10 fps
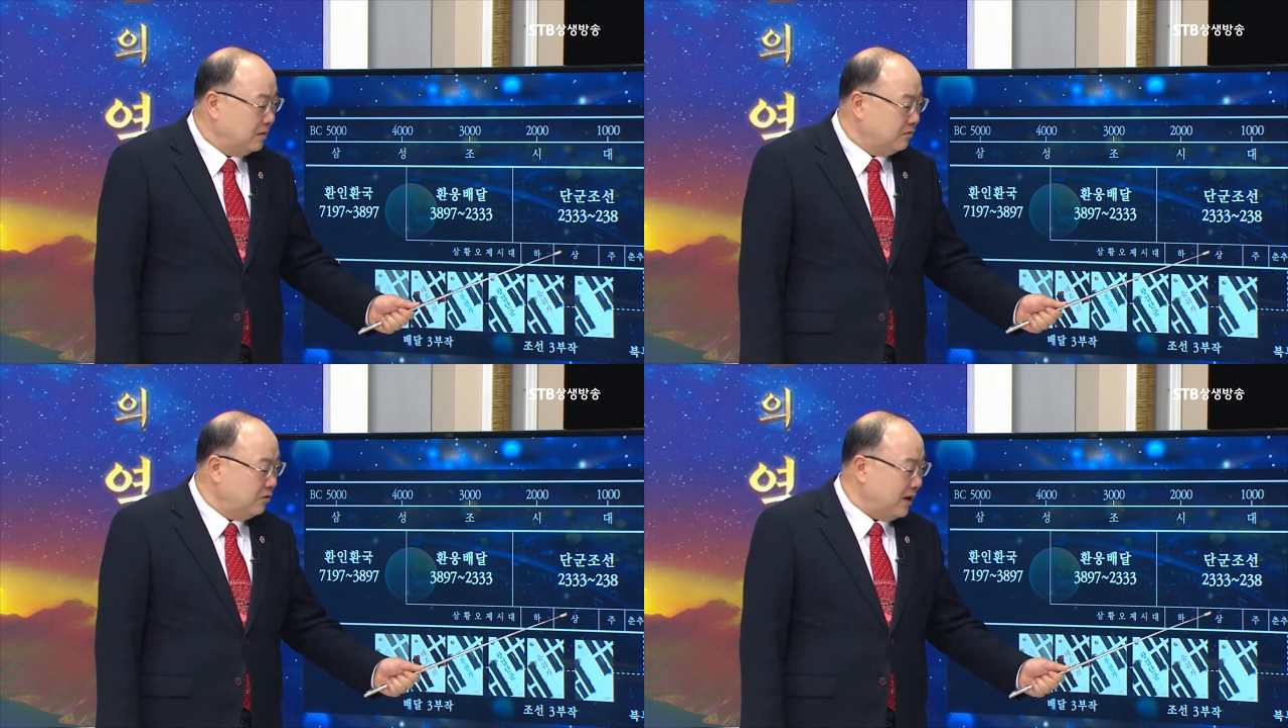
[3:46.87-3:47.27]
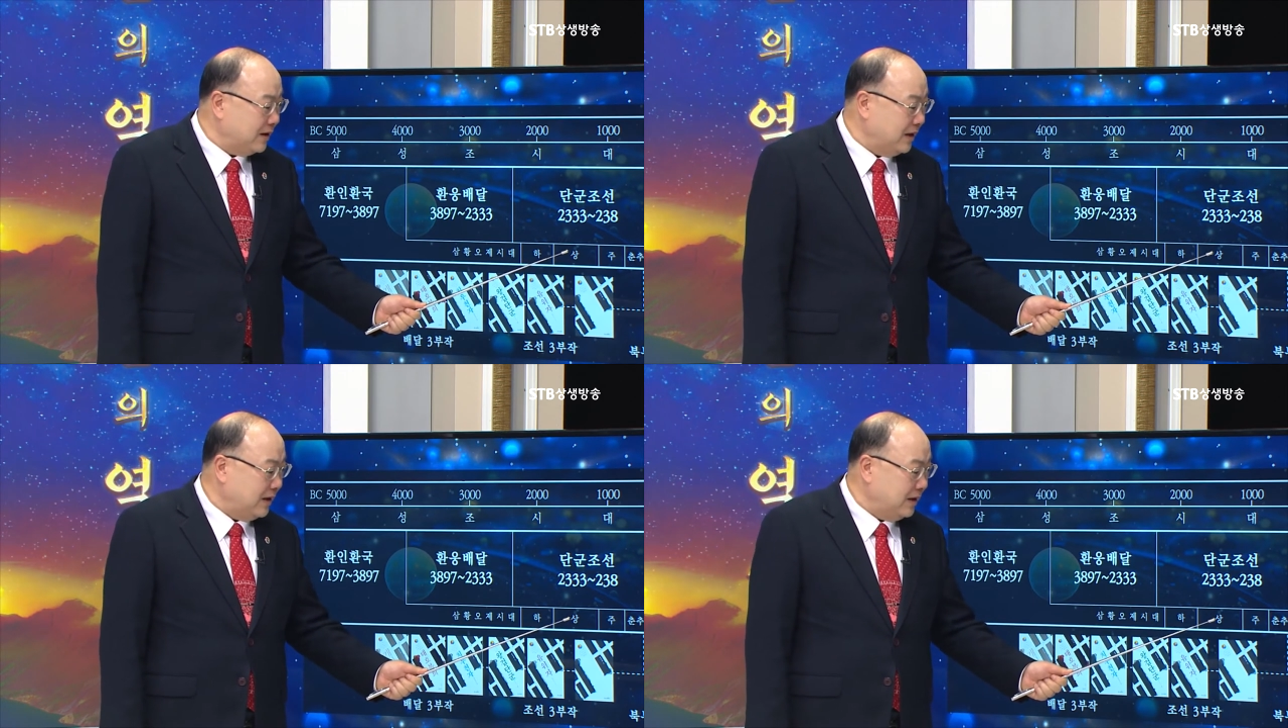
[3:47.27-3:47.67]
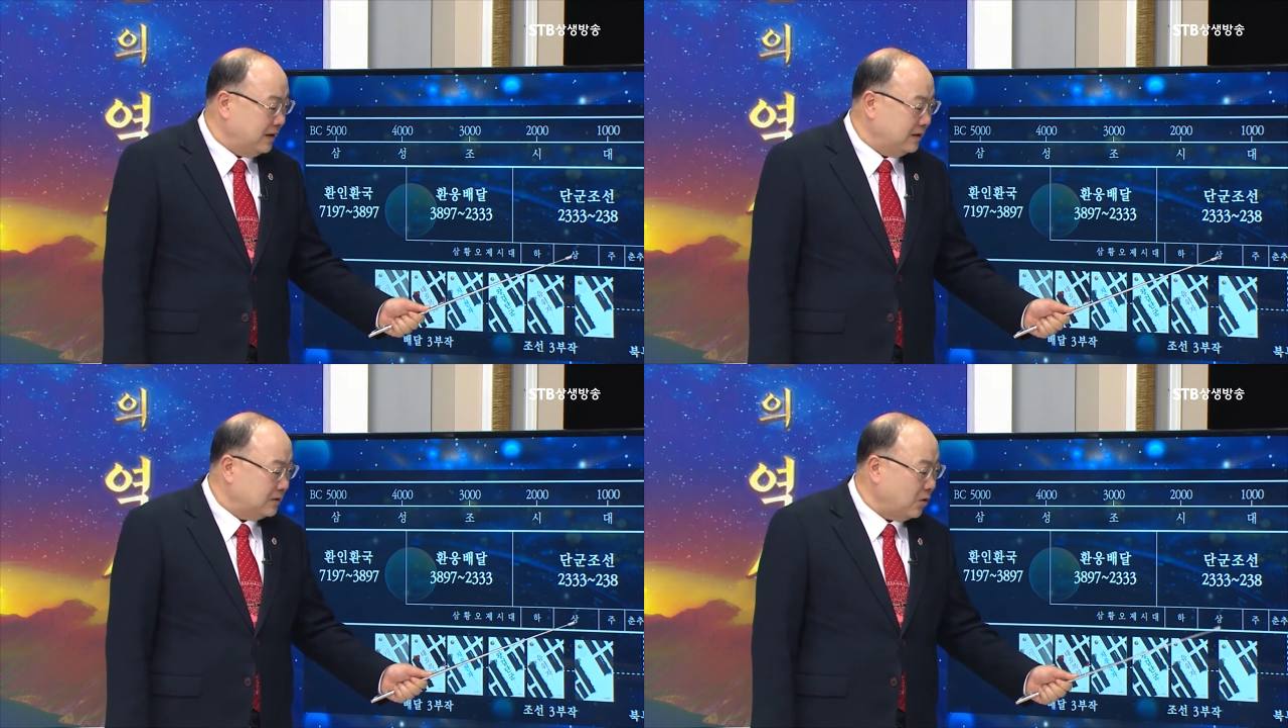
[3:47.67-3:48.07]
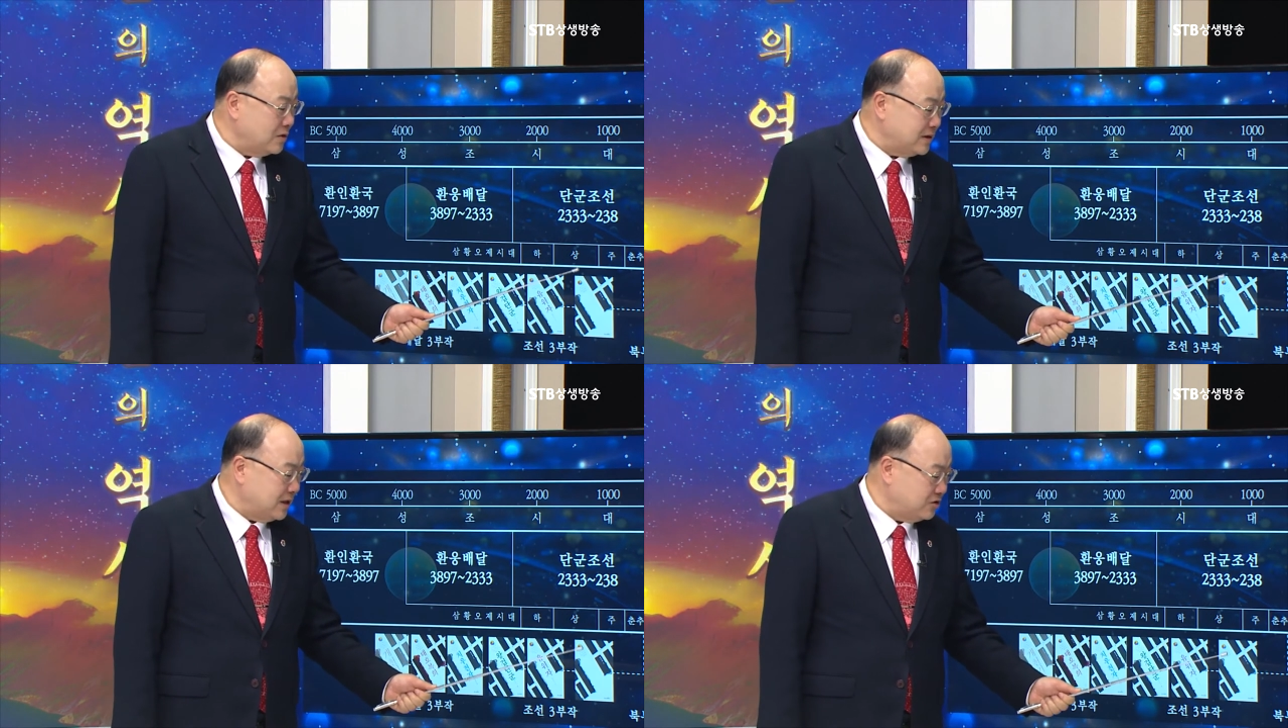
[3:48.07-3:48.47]
무왕의
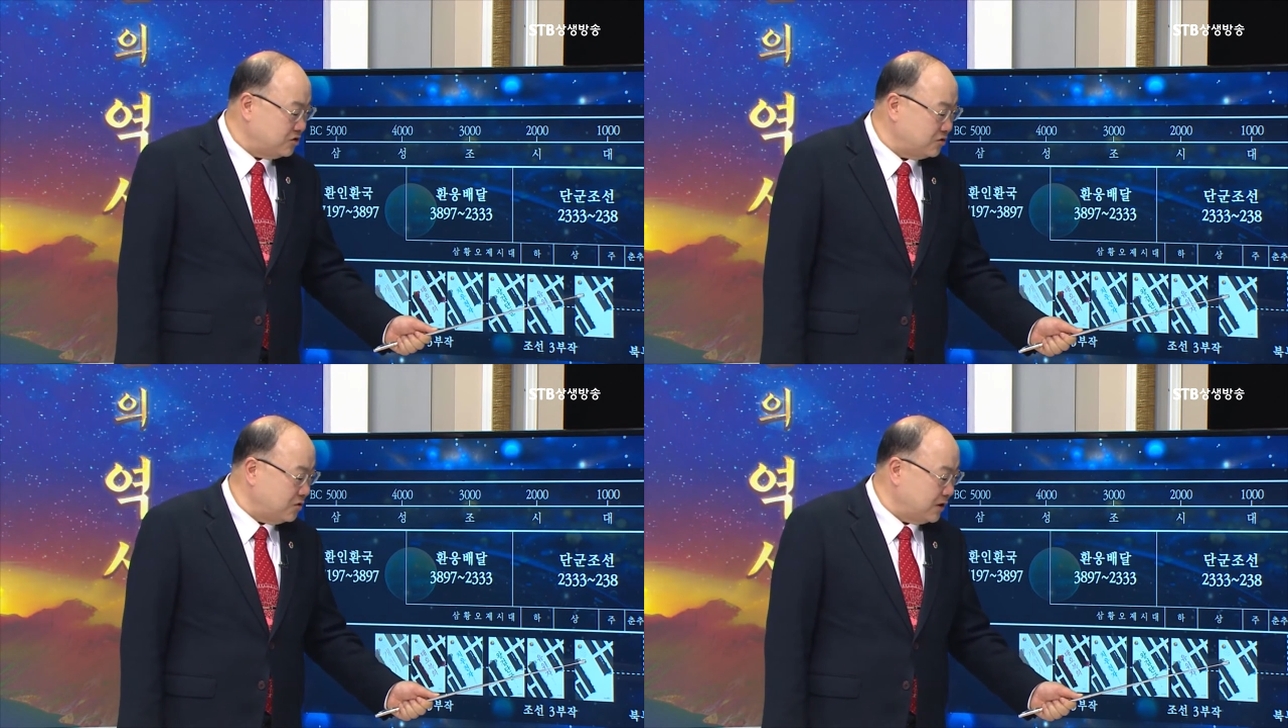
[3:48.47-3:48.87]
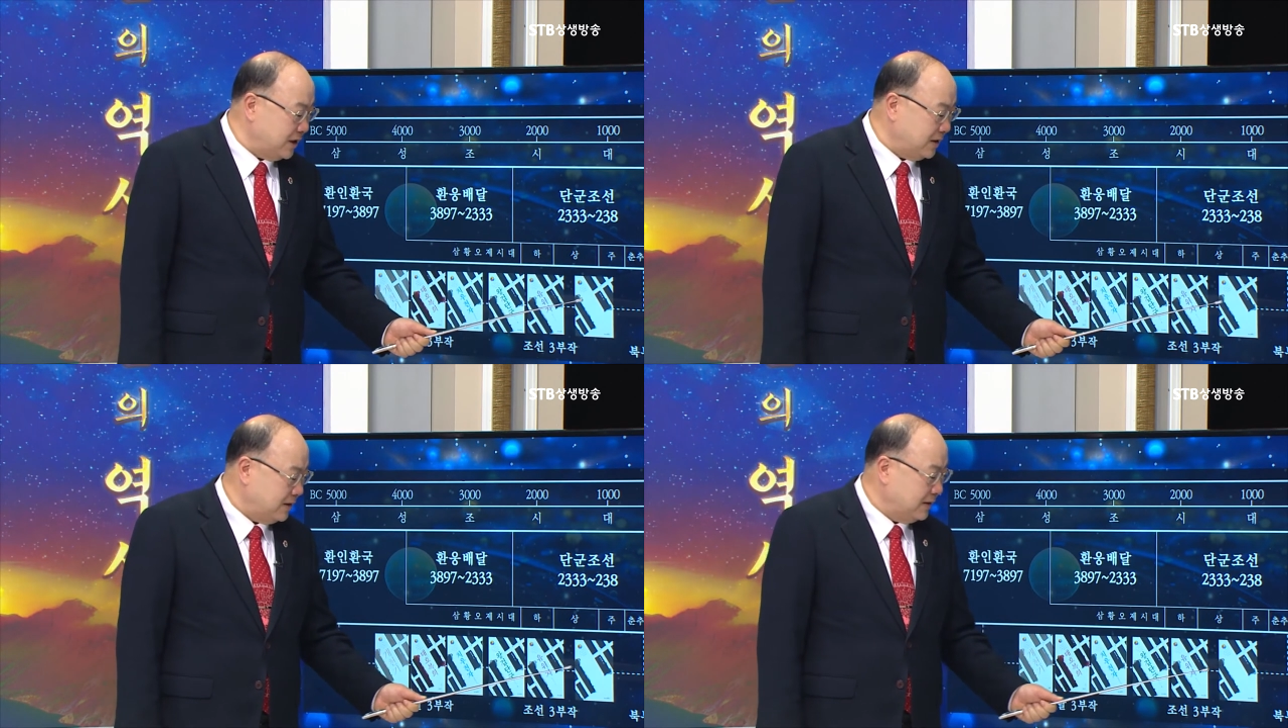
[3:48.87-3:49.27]
동생 주공이